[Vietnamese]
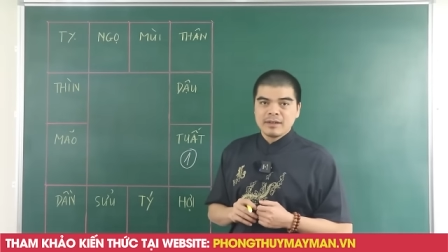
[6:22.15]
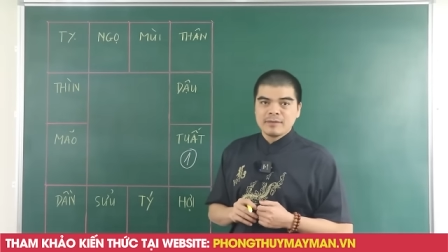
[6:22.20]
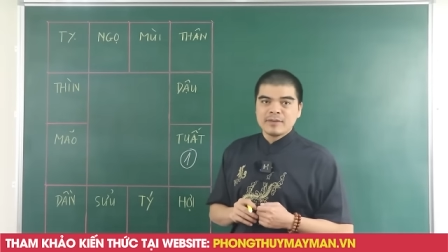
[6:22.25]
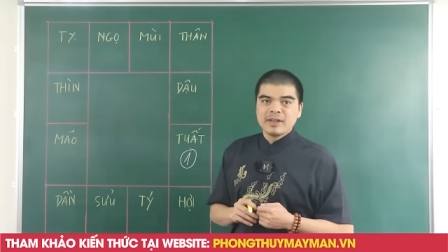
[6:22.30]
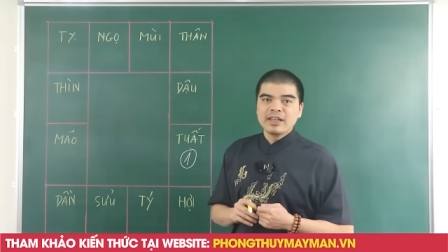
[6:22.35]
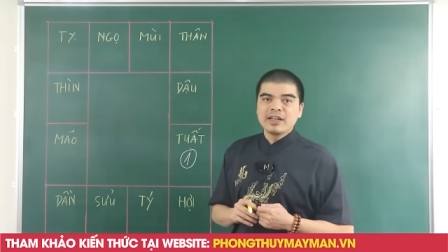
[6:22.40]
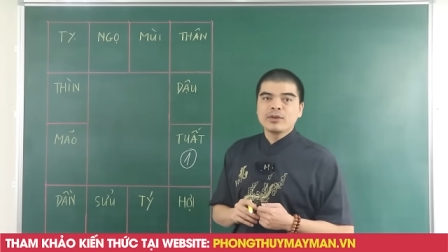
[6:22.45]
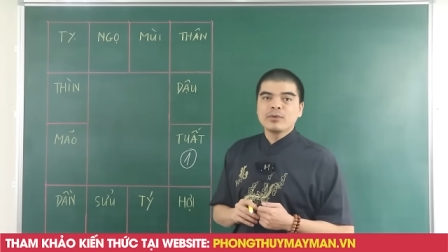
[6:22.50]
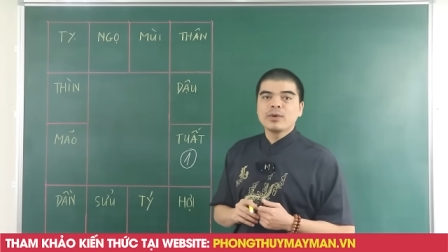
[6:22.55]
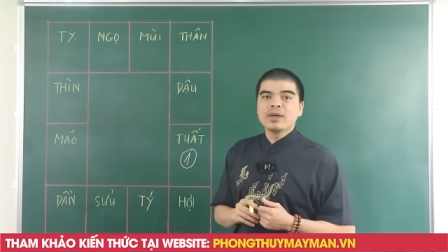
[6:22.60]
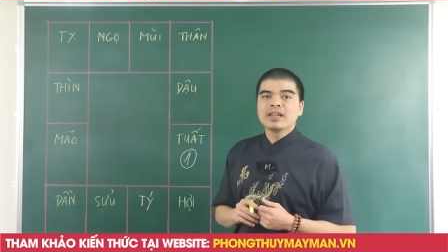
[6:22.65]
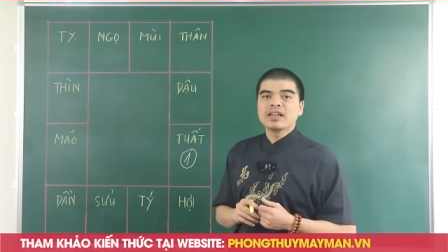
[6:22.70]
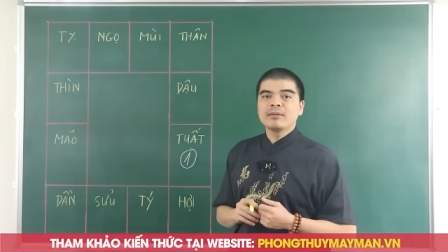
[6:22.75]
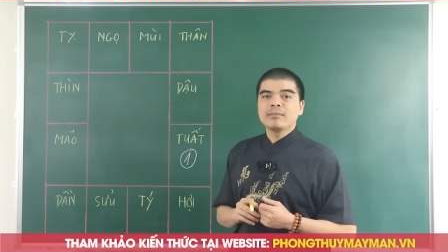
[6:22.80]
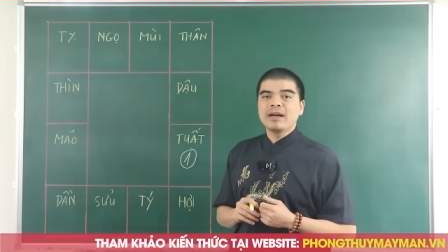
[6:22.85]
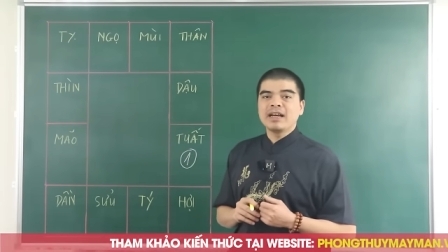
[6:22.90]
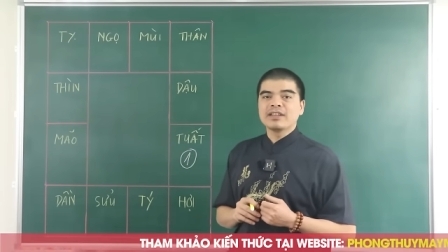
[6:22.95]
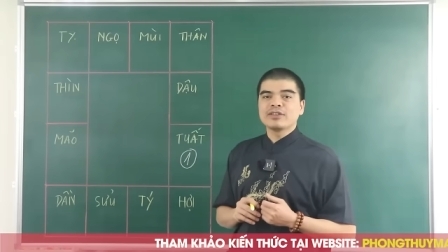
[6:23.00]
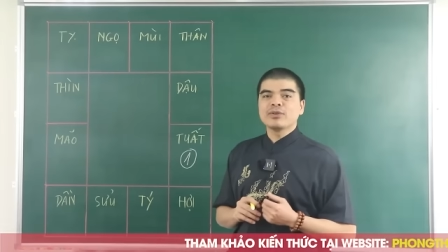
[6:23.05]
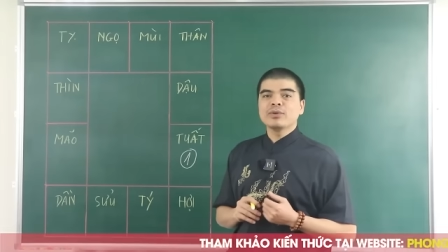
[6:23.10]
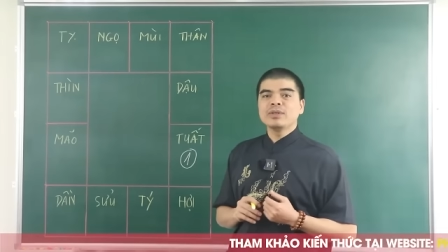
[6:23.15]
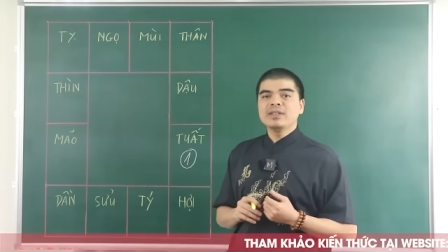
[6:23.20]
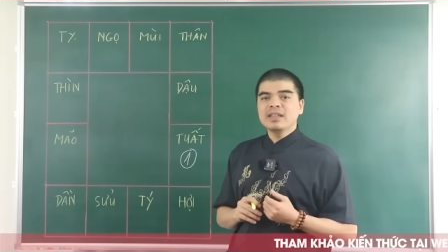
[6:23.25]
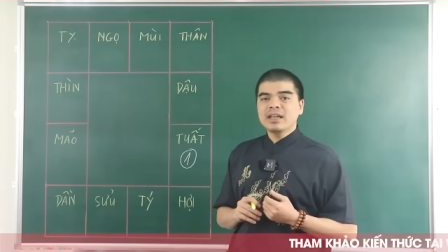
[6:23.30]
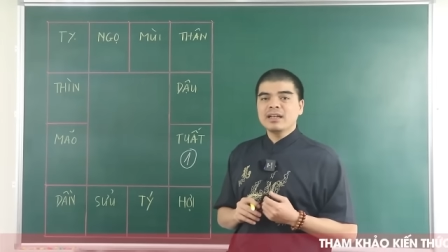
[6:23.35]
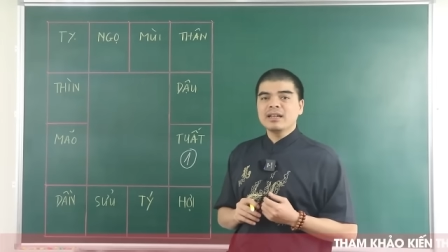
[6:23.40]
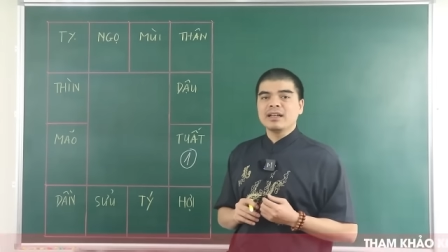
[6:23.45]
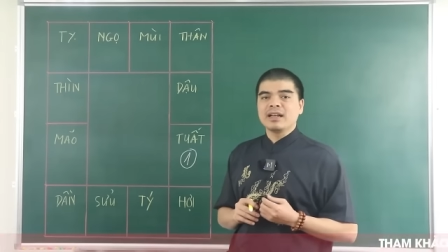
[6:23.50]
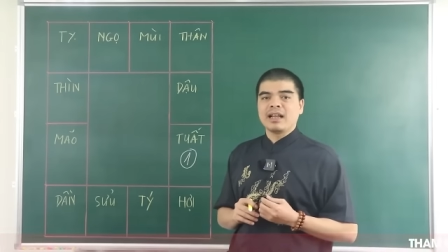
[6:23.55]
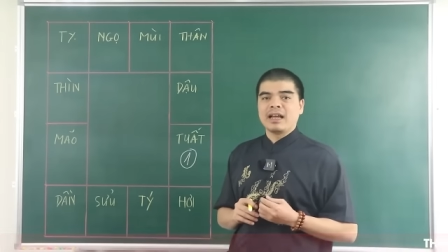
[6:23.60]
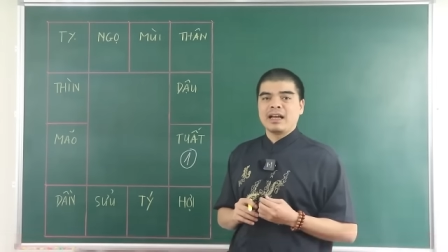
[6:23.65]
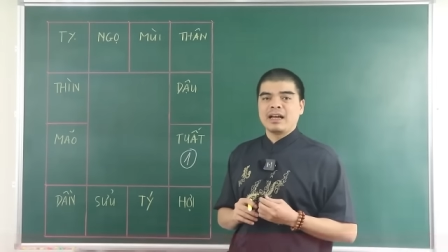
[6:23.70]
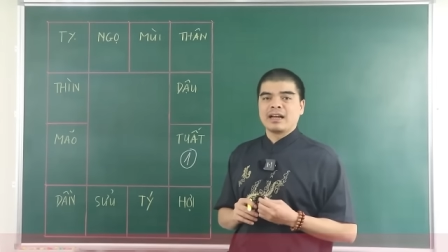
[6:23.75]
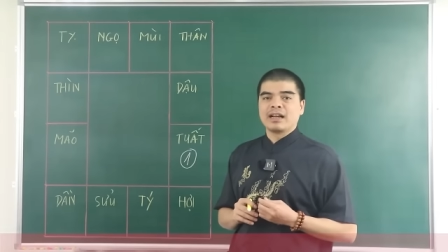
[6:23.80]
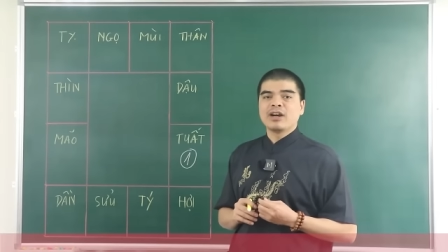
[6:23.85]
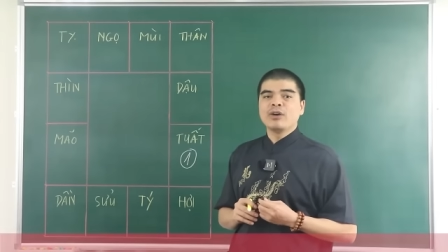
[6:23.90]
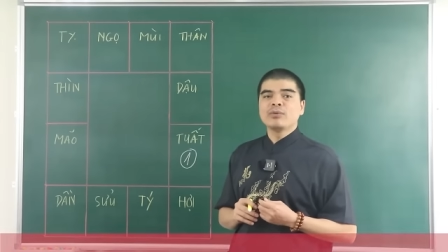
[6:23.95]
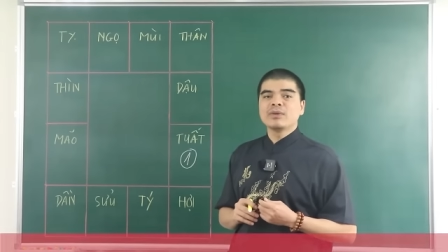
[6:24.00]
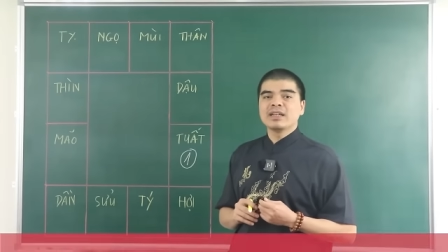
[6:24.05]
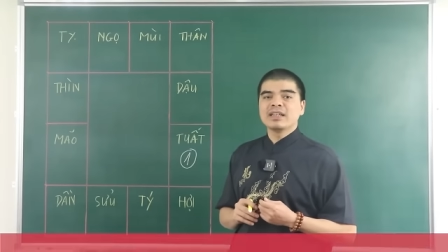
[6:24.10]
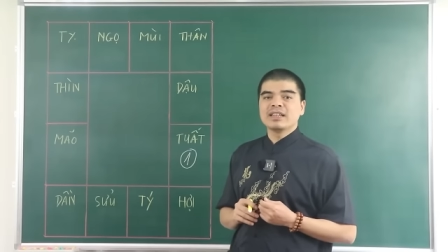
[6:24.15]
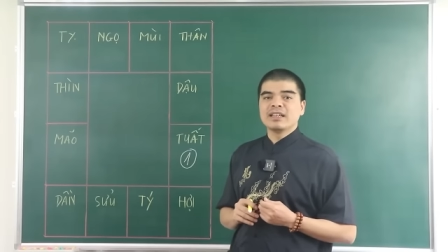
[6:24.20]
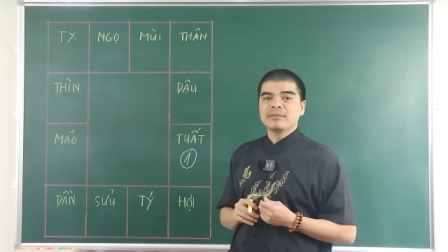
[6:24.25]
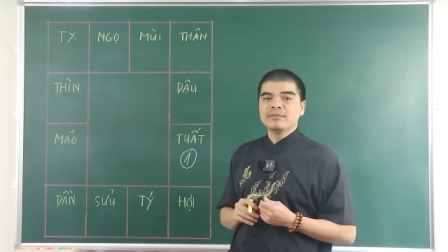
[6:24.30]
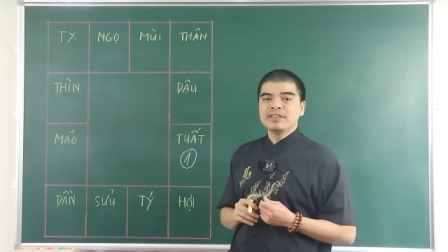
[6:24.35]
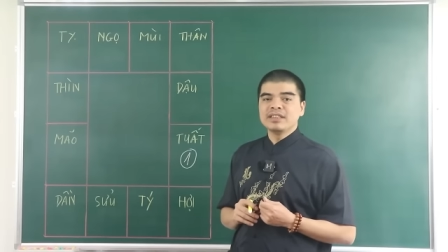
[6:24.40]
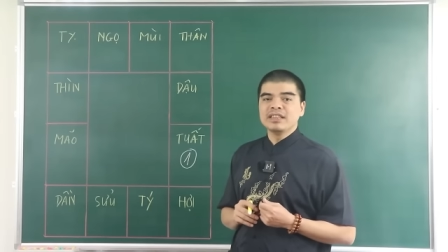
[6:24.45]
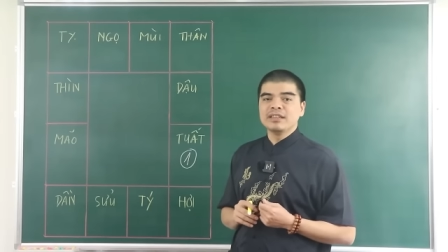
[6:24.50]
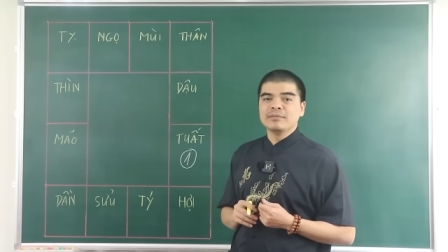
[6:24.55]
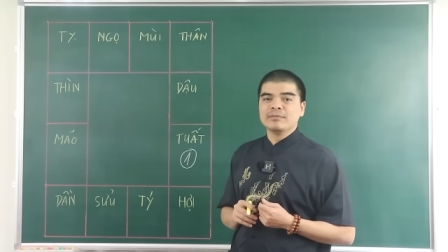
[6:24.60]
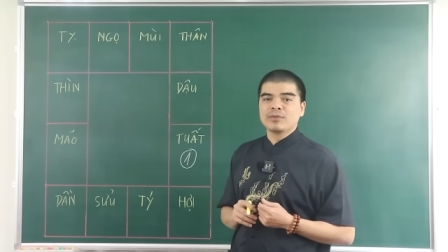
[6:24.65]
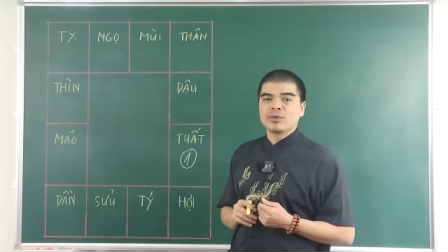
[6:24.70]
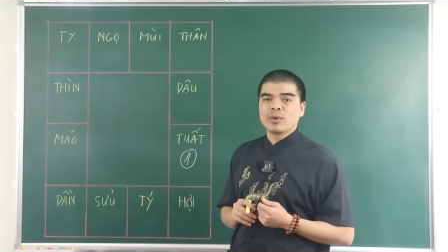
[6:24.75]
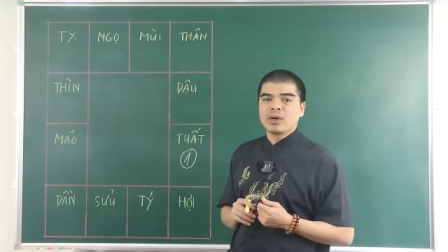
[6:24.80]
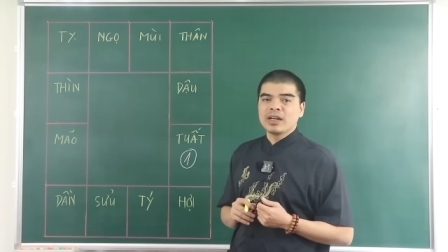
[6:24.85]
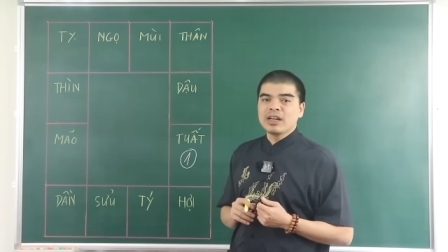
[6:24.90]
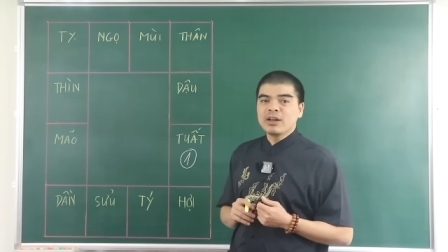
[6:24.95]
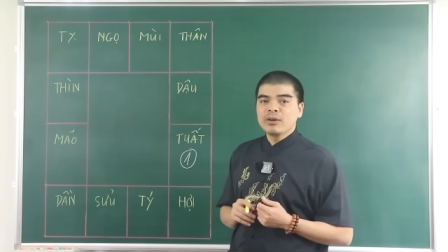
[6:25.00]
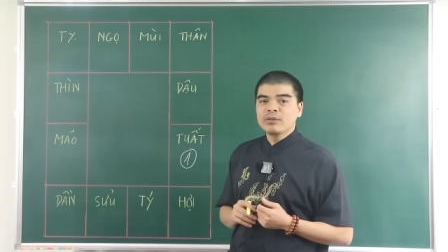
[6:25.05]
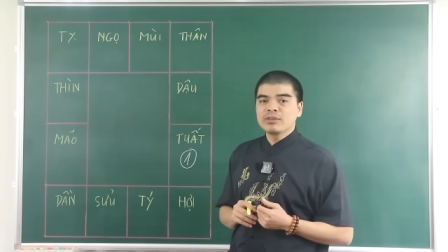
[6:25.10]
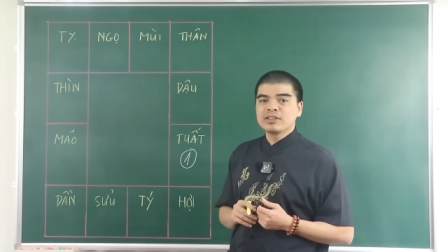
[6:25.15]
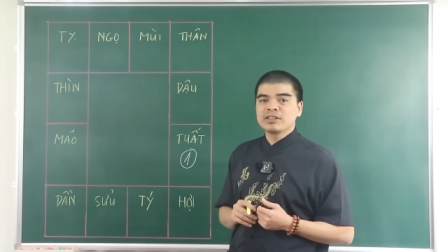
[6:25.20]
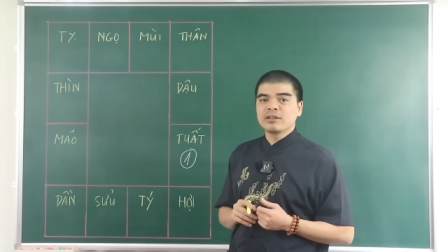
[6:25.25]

Vậy nên khuyên các bạn tốt nhất là không nên đắm chìm quá lâu